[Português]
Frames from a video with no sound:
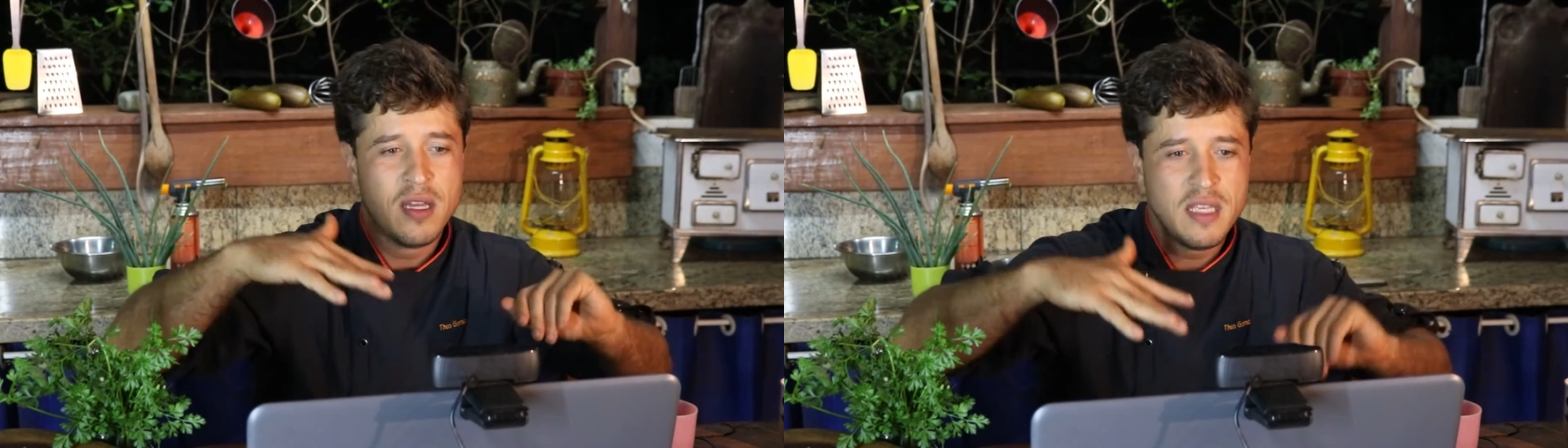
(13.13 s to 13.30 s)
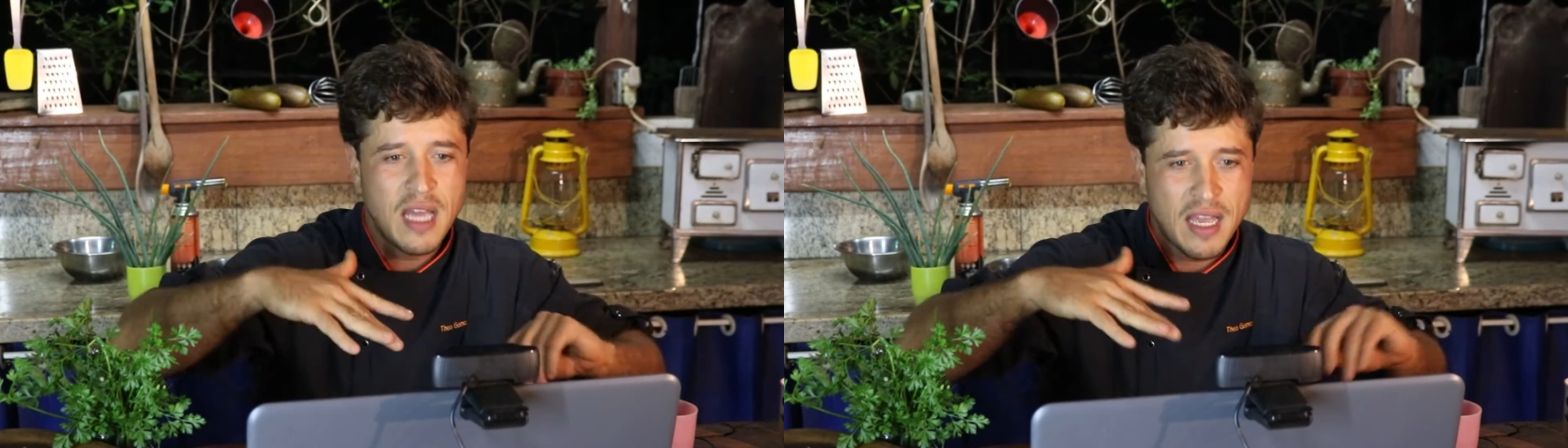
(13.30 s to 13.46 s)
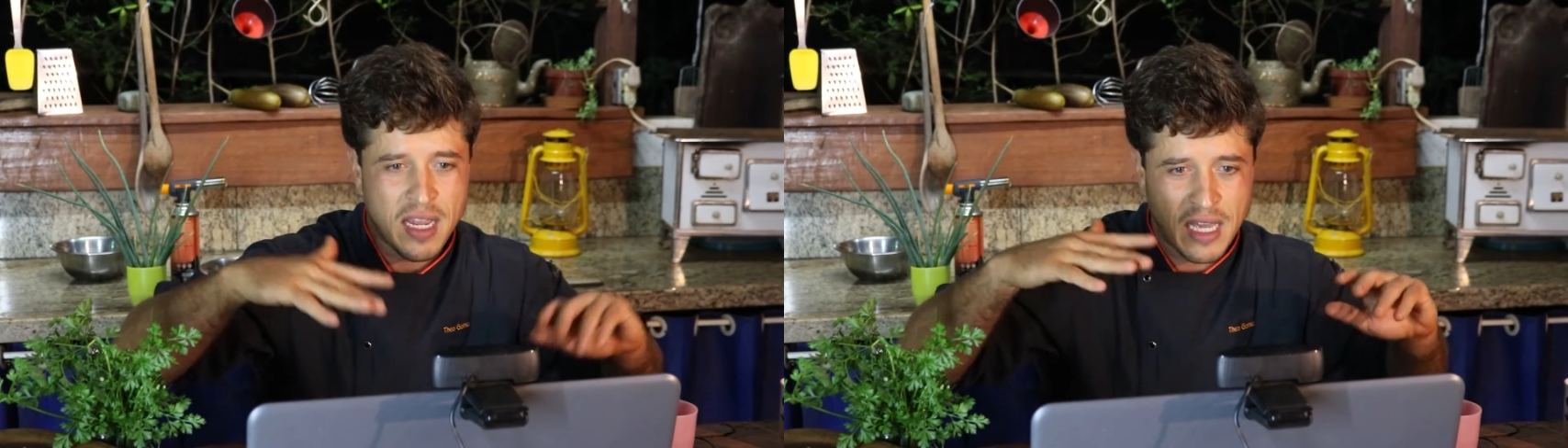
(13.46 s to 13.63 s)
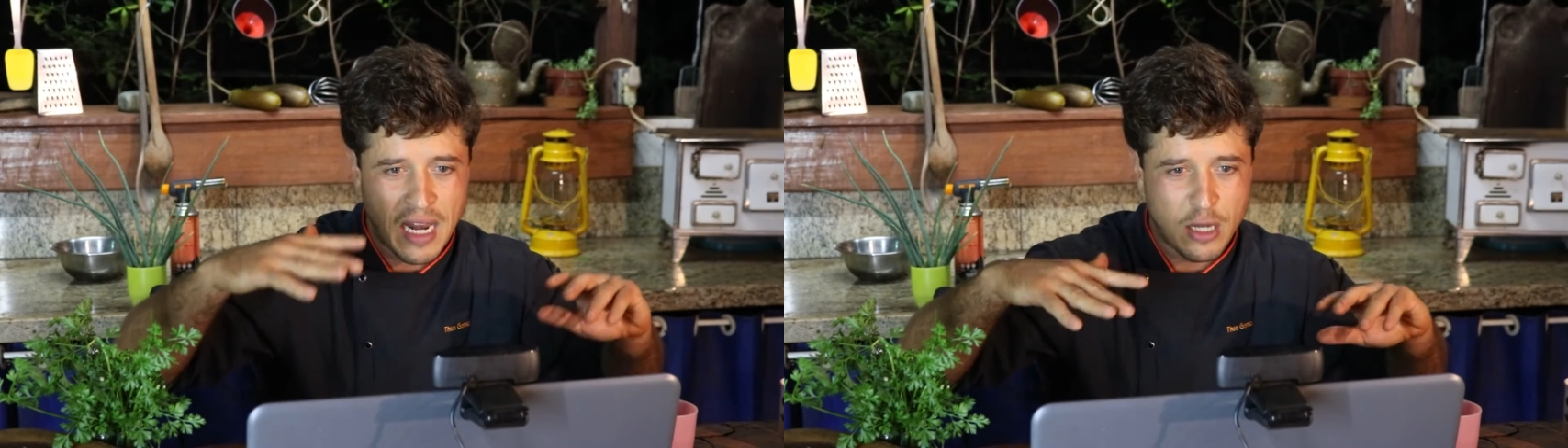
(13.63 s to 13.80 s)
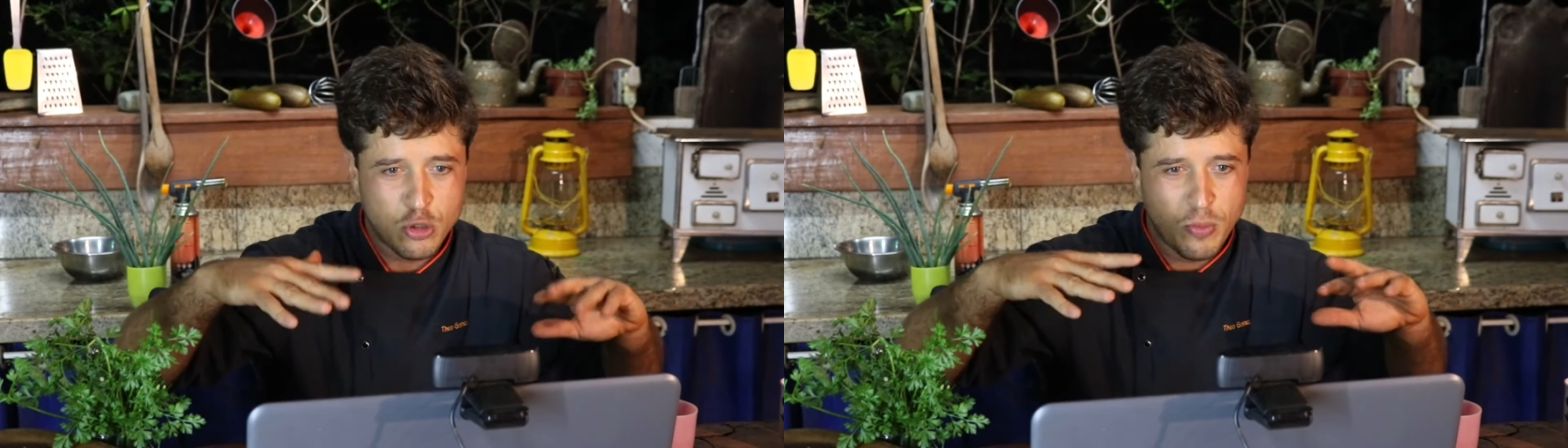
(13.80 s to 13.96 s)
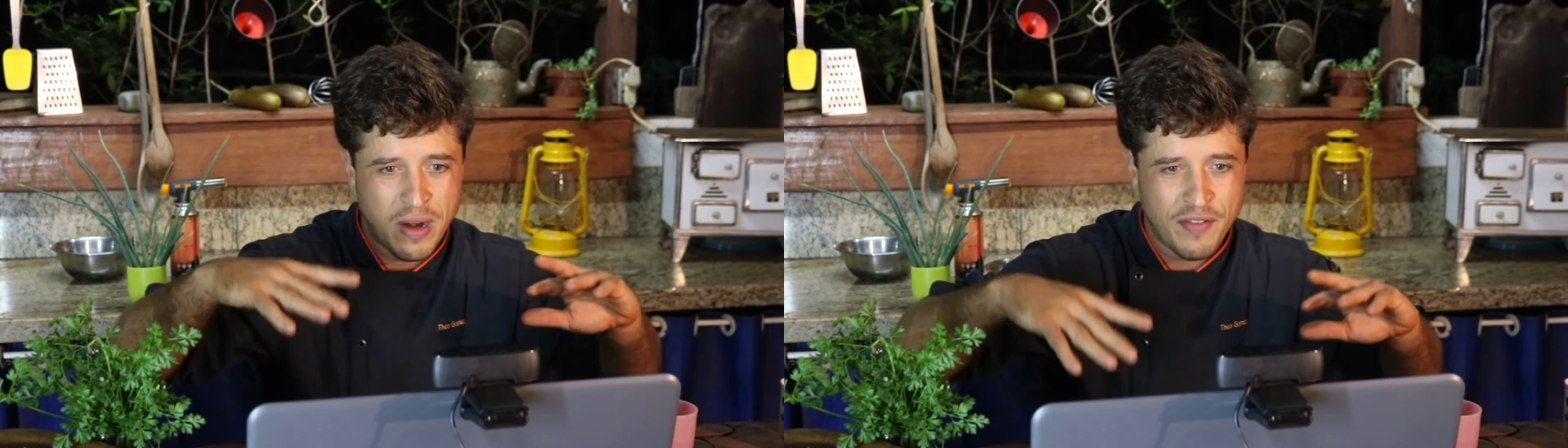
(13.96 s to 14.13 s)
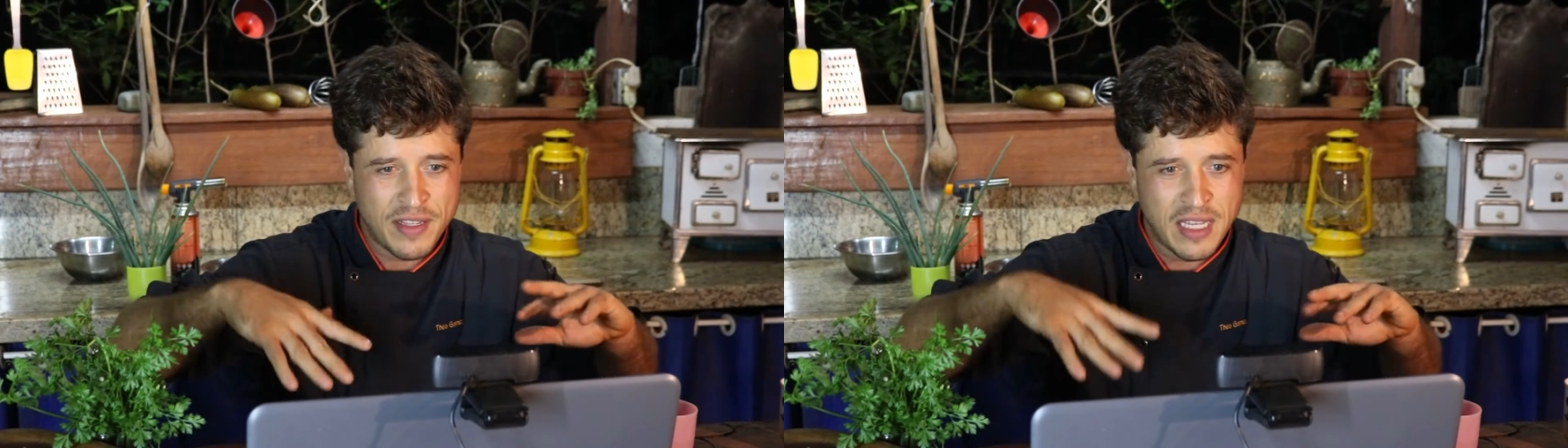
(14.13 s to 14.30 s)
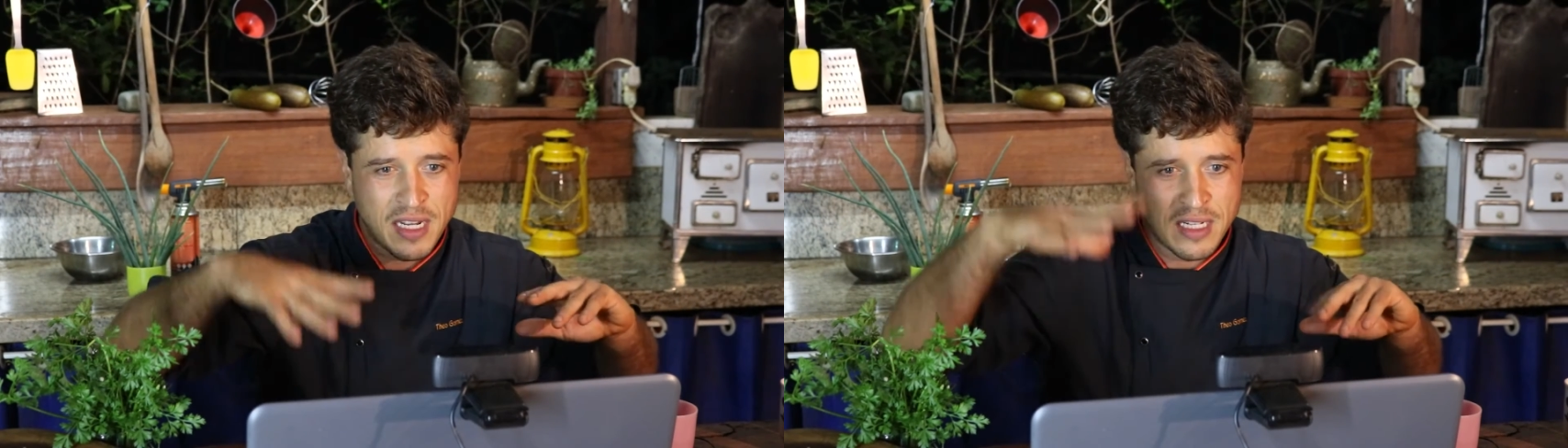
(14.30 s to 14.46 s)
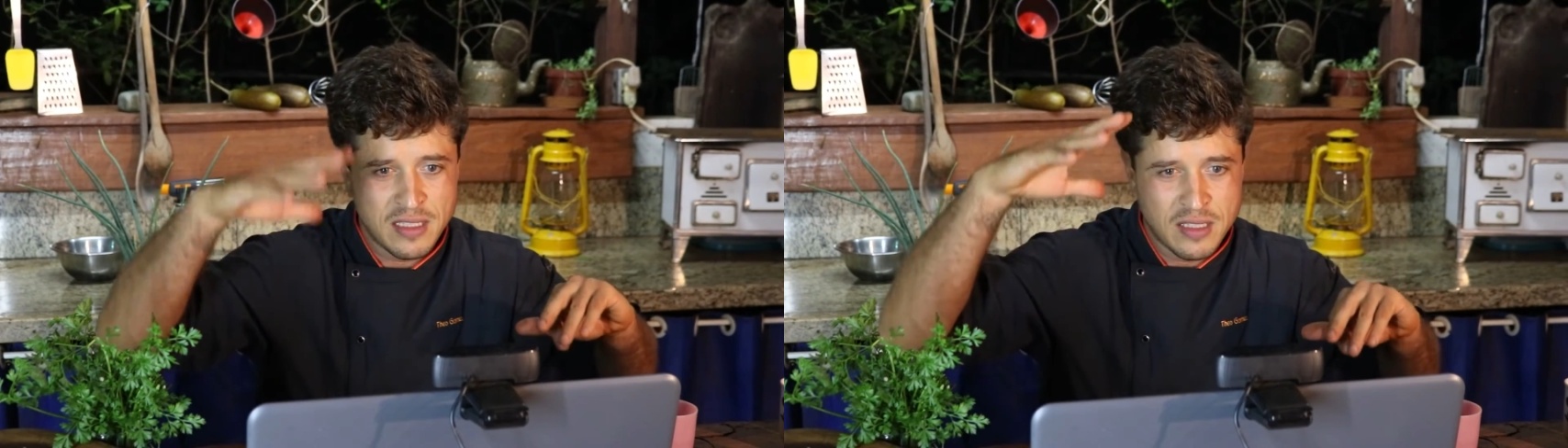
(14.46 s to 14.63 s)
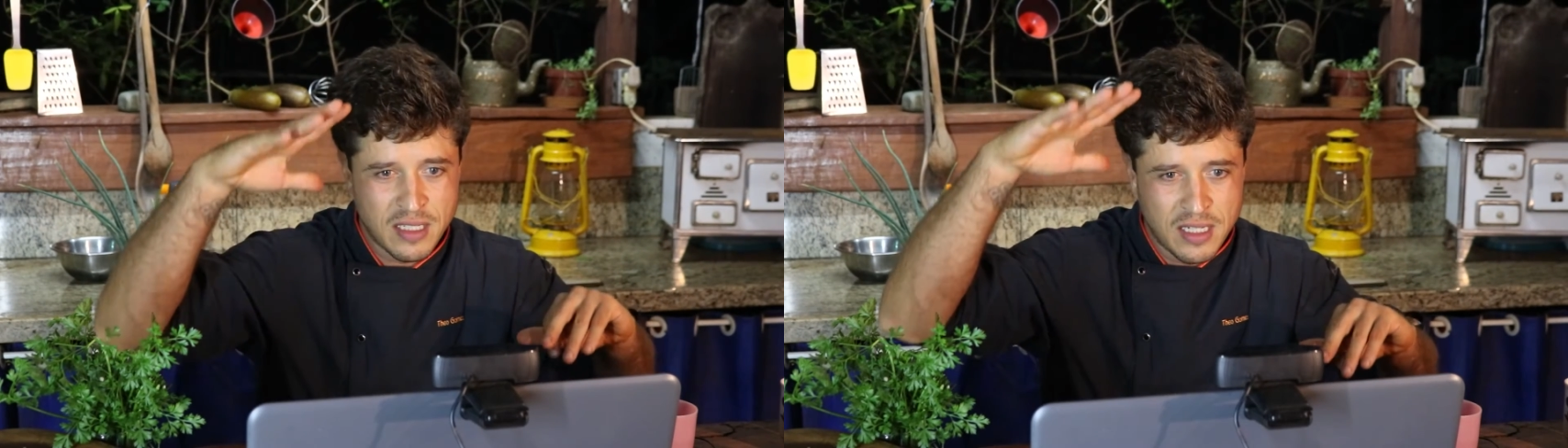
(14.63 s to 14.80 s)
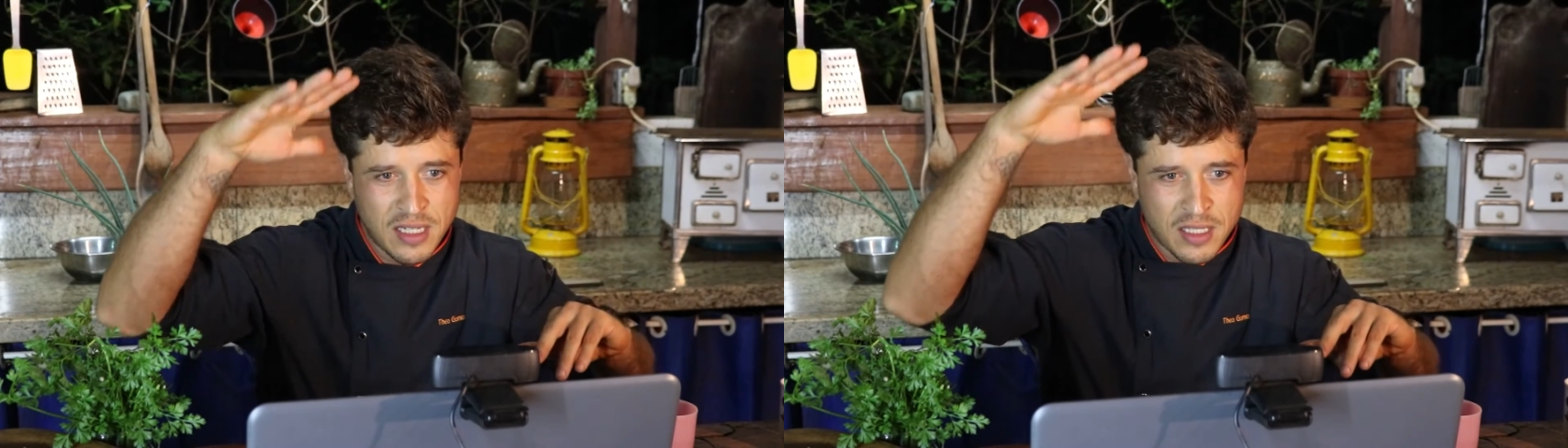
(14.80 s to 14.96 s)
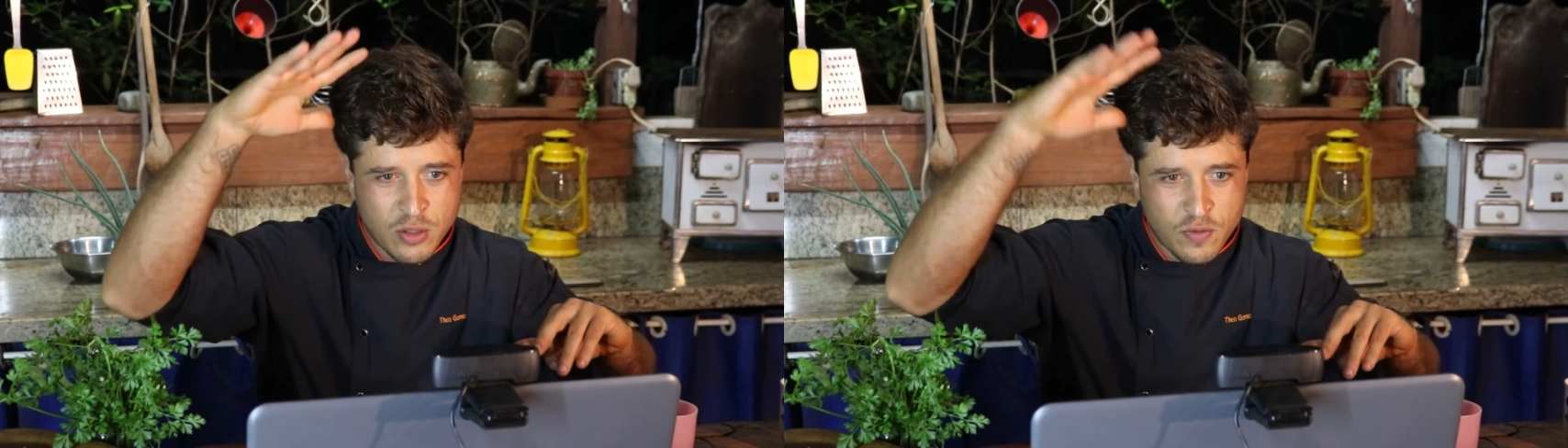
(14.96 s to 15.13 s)
e aí aquela água do mar vai
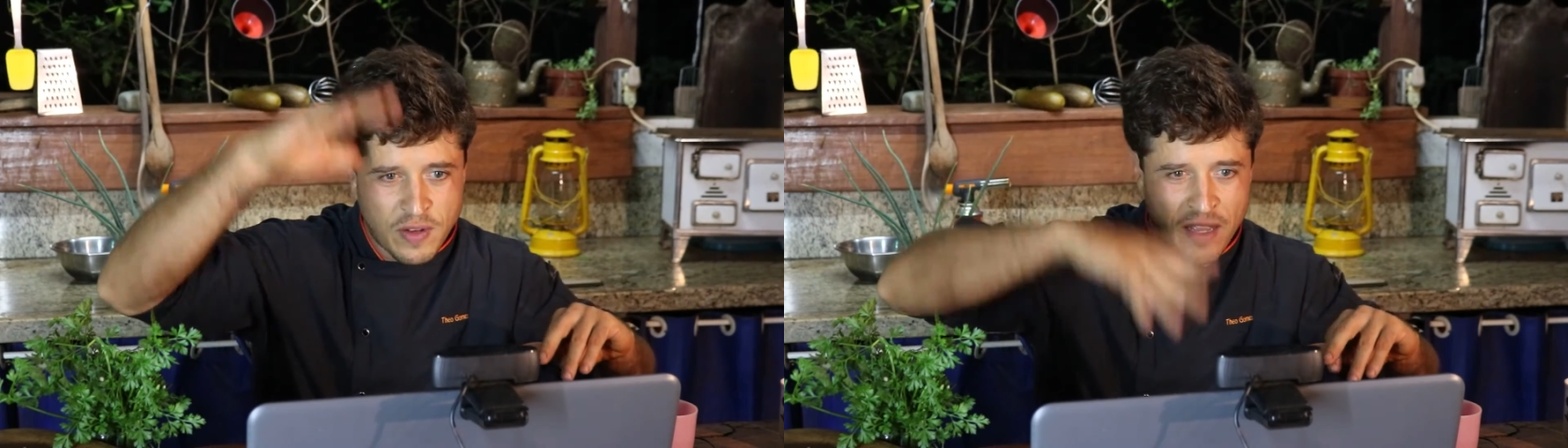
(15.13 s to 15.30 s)
decantando,